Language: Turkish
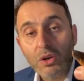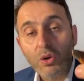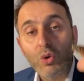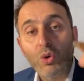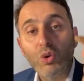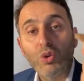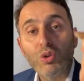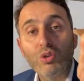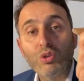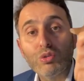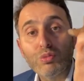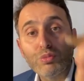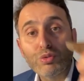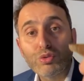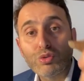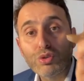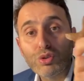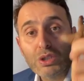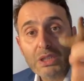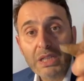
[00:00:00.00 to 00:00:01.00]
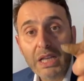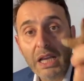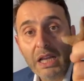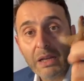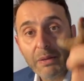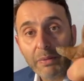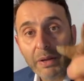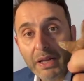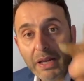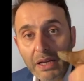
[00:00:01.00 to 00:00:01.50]
olumsuz
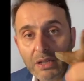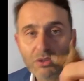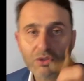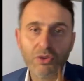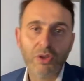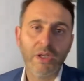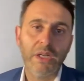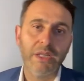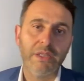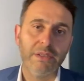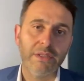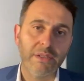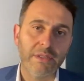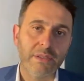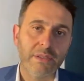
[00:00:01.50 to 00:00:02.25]
kelimeler söylendi.